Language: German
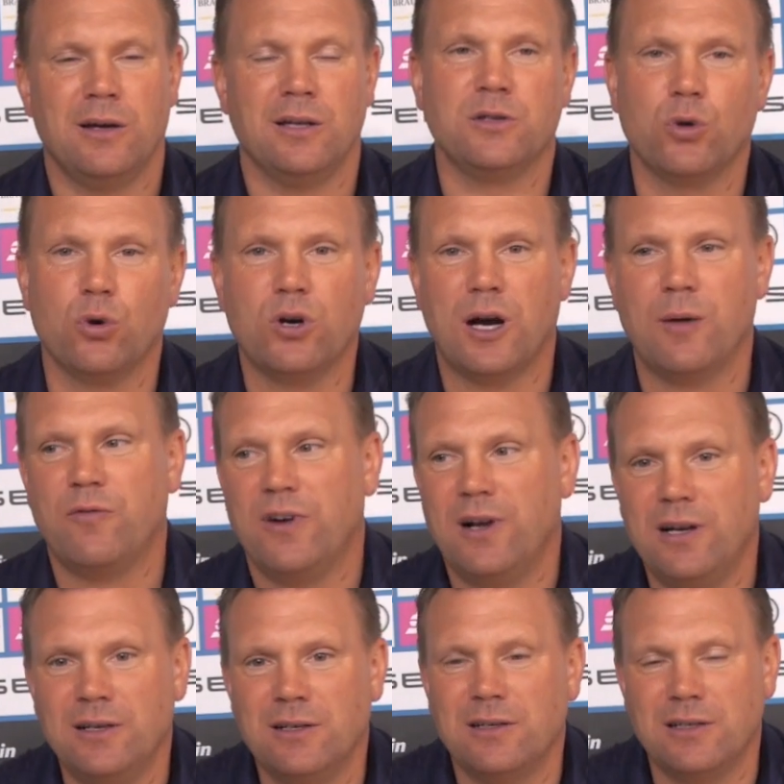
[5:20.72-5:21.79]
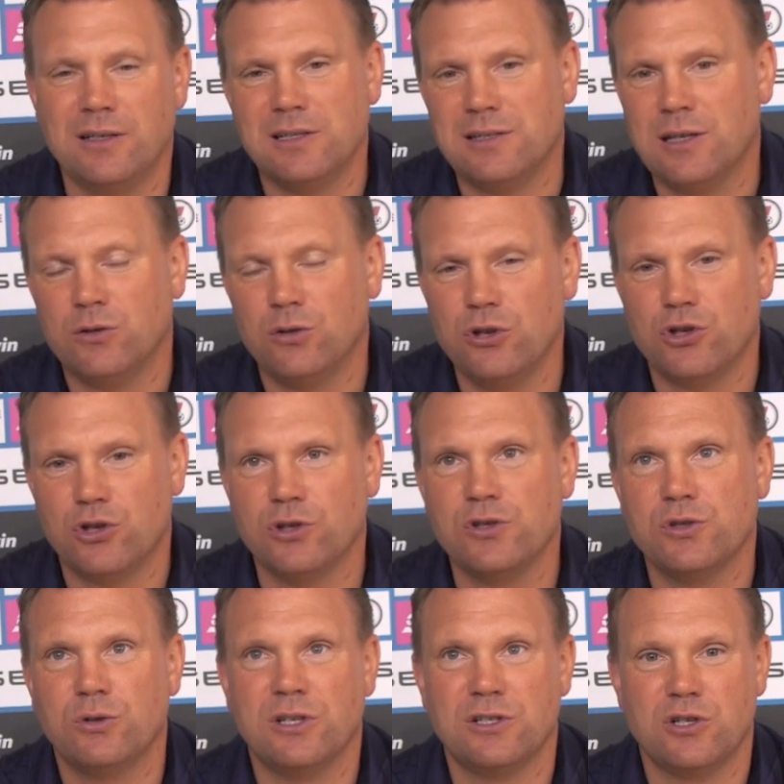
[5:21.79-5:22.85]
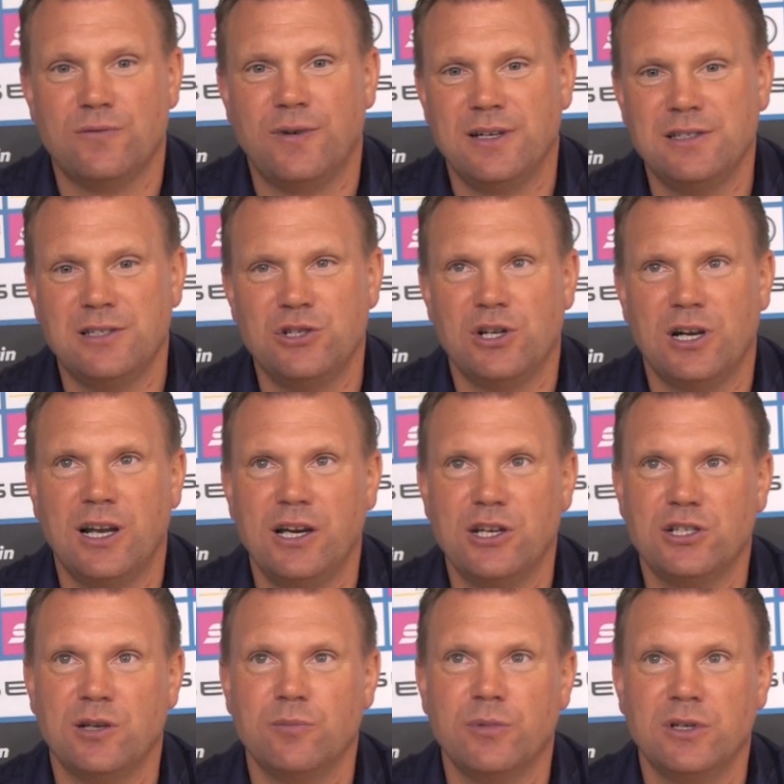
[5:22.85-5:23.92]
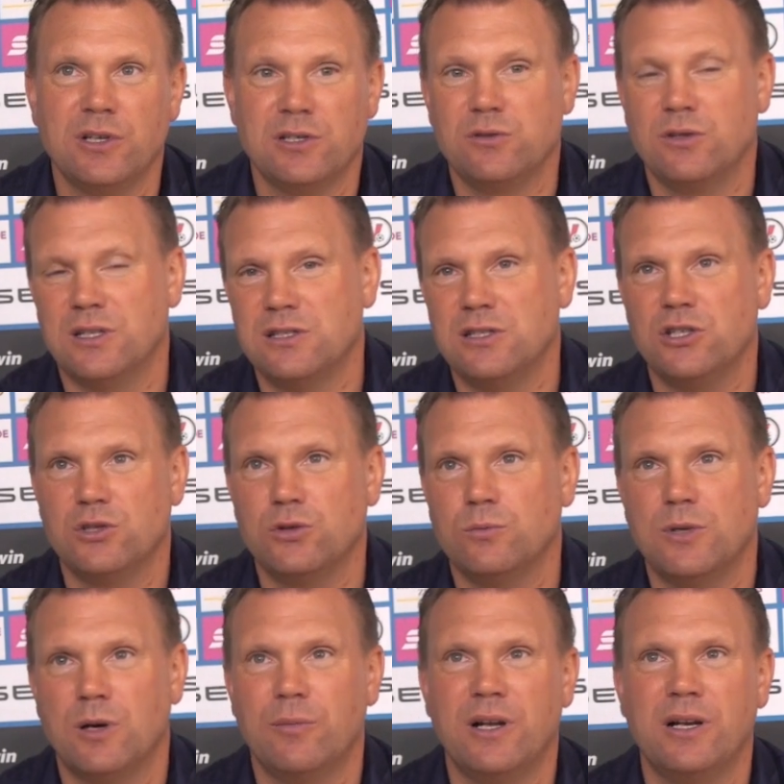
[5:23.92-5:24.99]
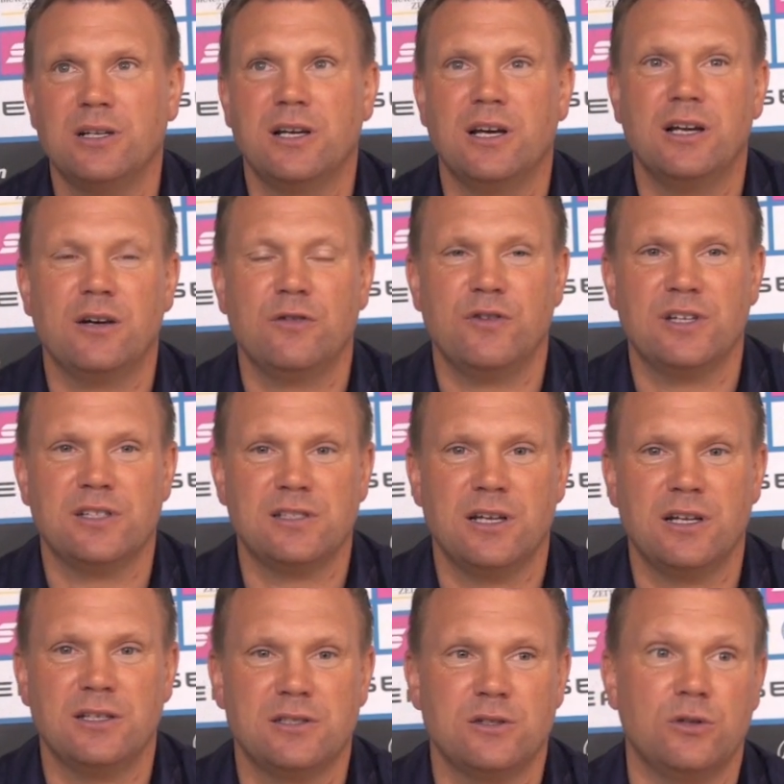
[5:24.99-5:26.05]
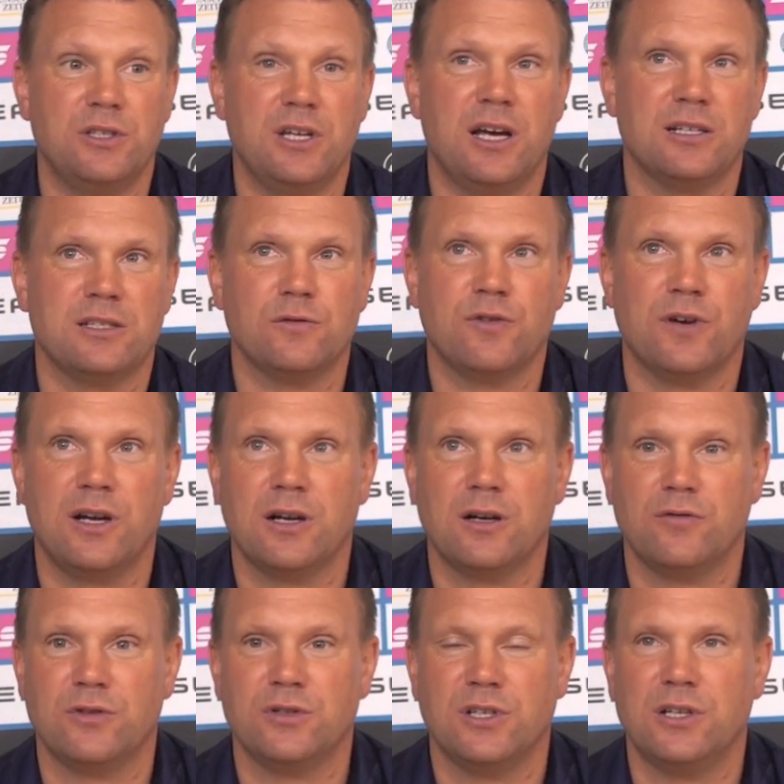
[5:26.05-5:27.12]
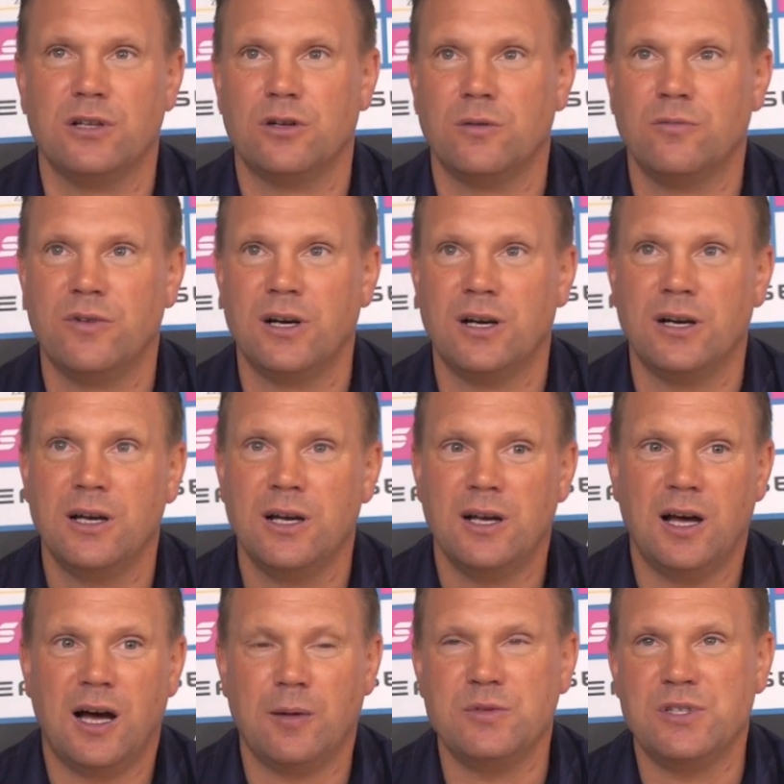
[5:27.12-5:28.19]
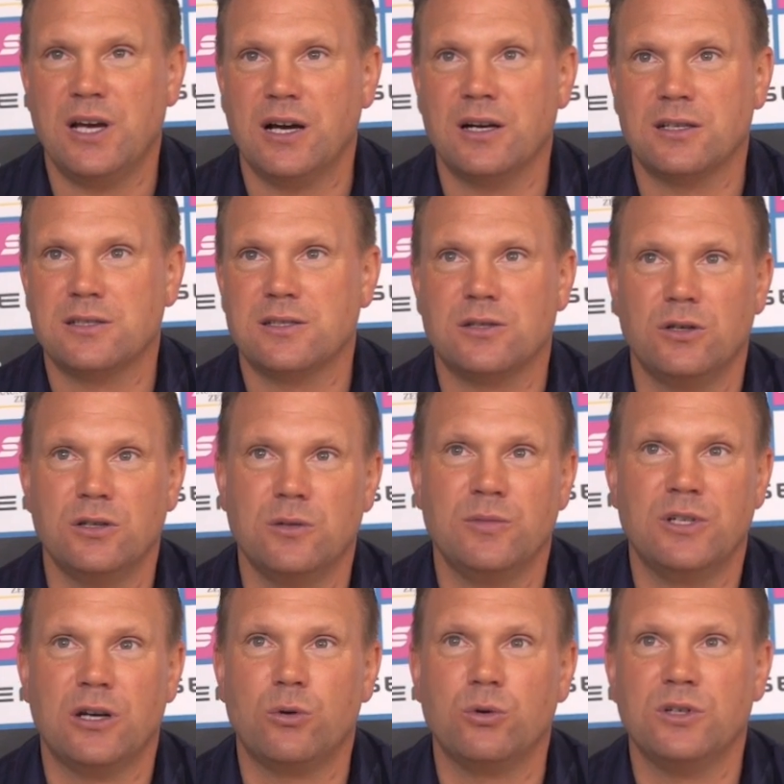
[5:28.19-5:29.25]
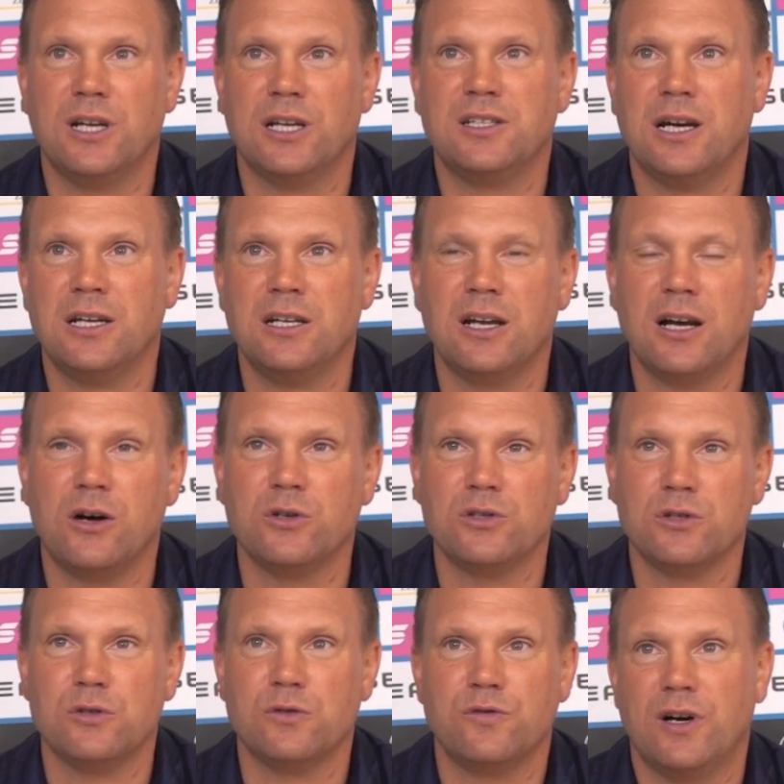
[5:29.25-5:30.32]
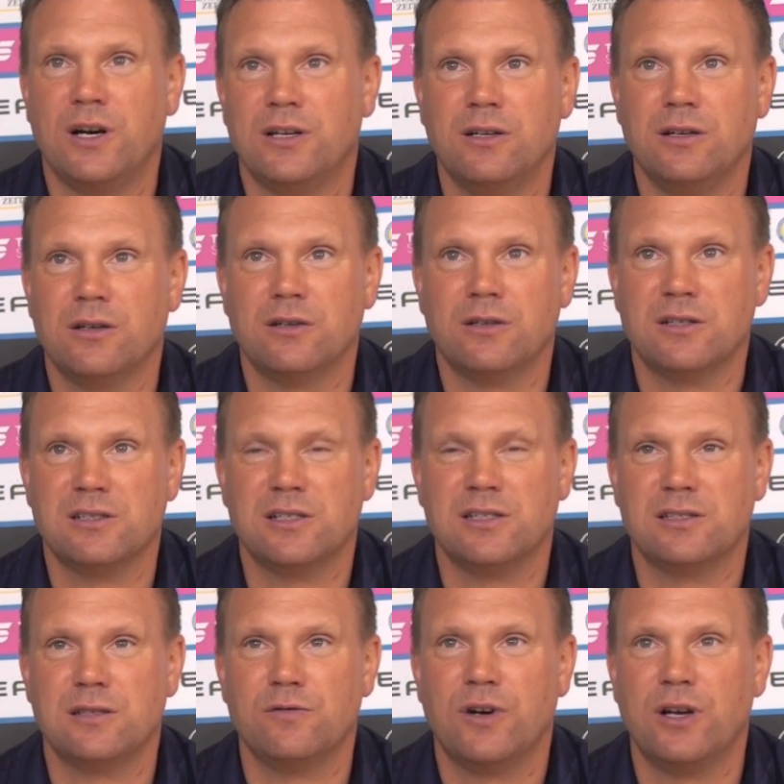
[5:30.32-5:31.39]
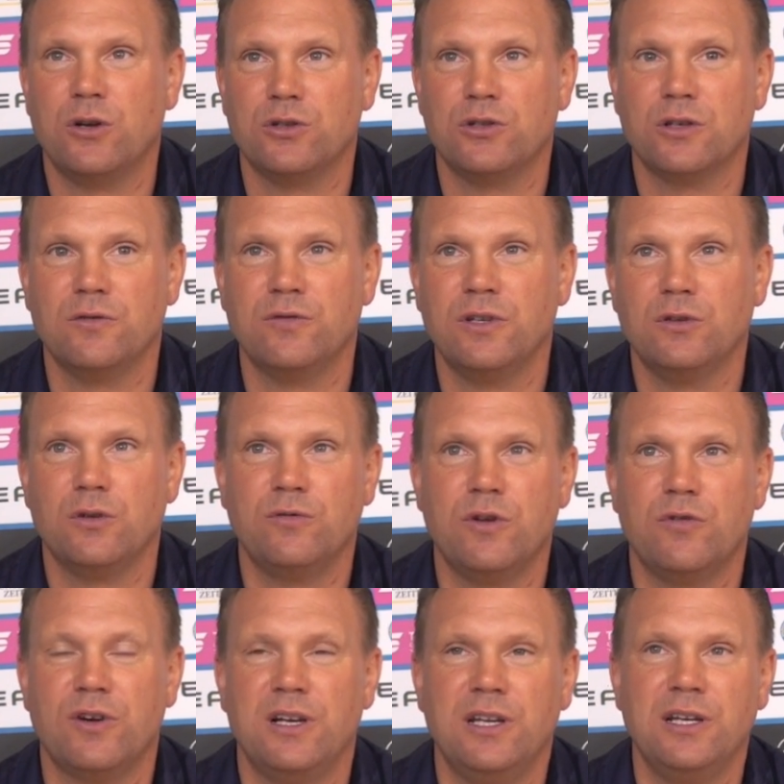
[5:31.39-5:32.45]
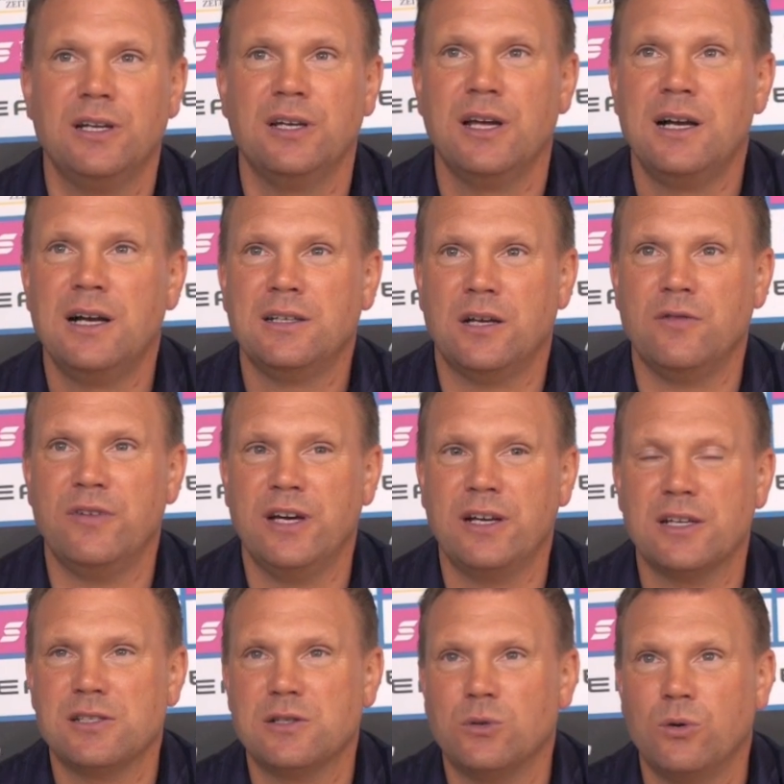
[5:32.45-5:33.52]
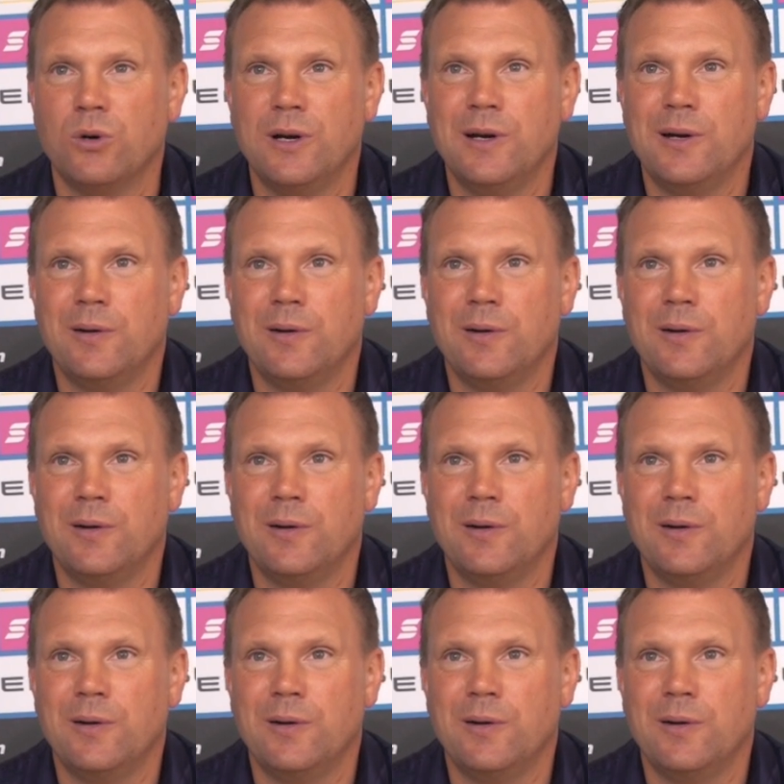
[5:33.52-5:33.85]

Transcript: ein Druckabfallen ist natürlich schon so, dass ich wahnsinnig erleichtert bin, dass du jetzt nicht so im Tabellenkeller festhältst. Heute die erste Frage von Telekom war, haben sie Angst, heute mit der roten Laterne nach Hause zu fahren? Ne? Gesetzt in Fall Lotte gewinnt und wir verlieren, dann wäre das so.